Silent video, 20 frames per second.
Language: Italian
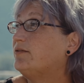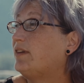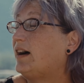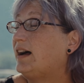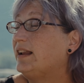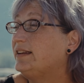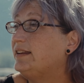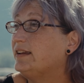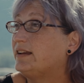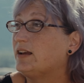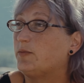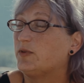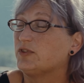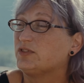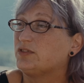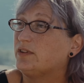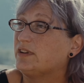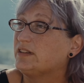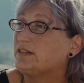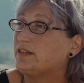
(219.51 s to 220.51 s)
validi che
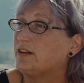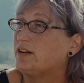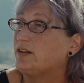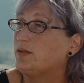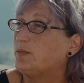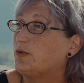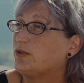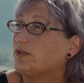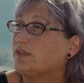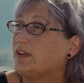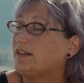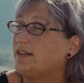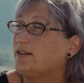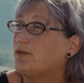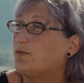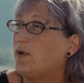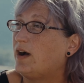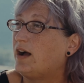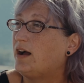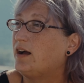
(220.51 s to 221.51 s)
possono essere riportati
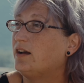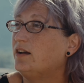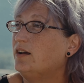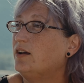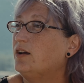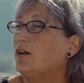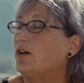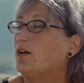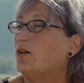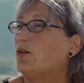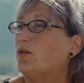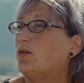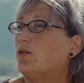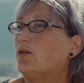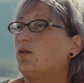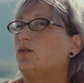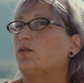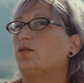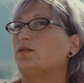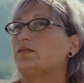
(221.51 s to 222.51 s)
qua
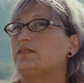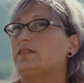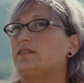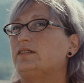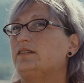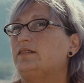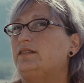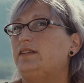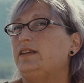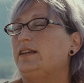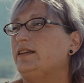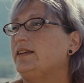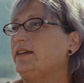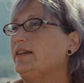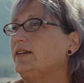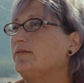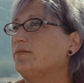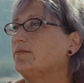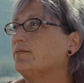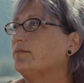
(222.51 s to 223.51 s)
o
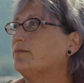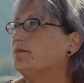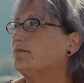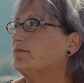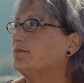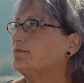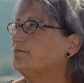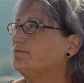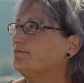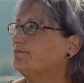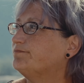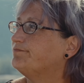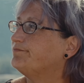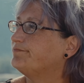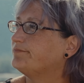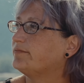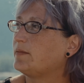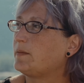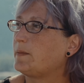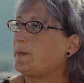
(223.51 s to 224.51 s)
di mh,
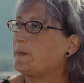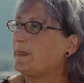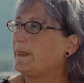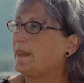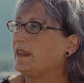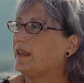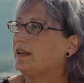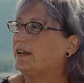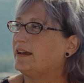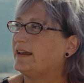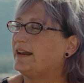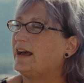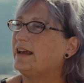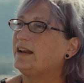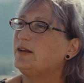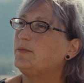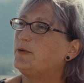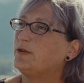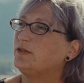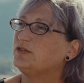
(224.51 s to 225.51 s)
mm, mm,
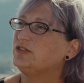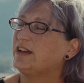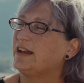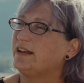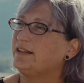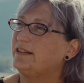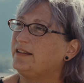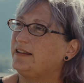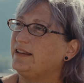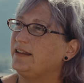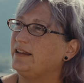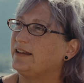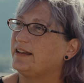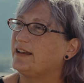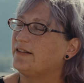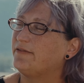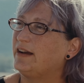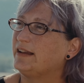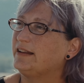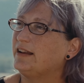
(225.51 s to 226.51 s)
creare progetti
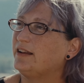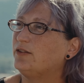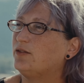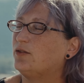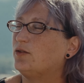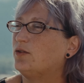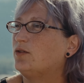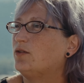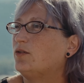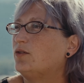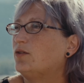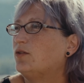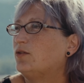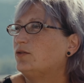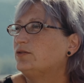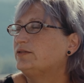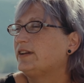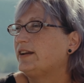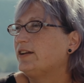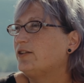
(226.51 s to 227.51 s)
che vadano
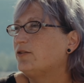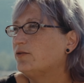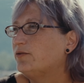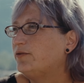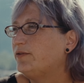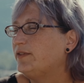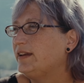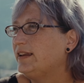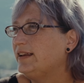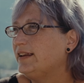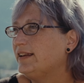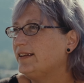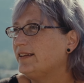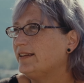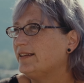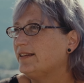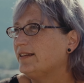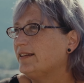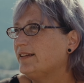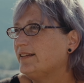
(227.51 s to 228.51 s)
oltre i confini,
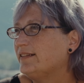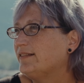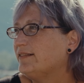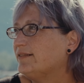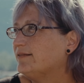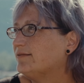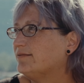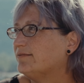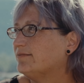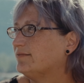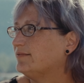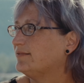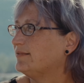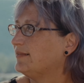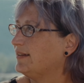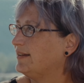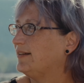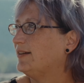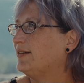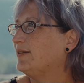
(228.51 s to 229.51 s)
mm,
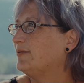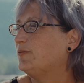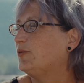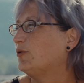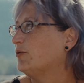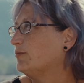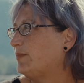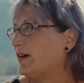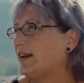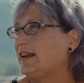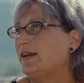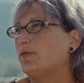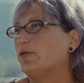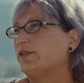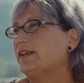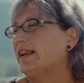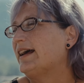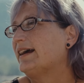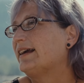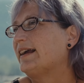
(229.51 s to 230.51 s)
bon, parliamo
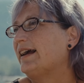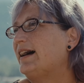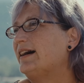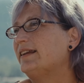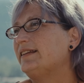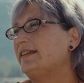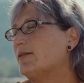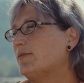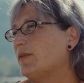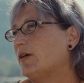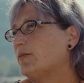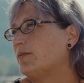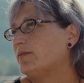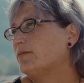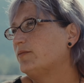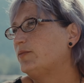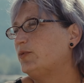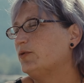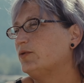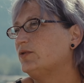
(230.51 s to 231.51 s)
della Carnia ma
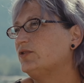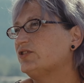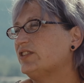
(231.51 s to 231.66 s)
più in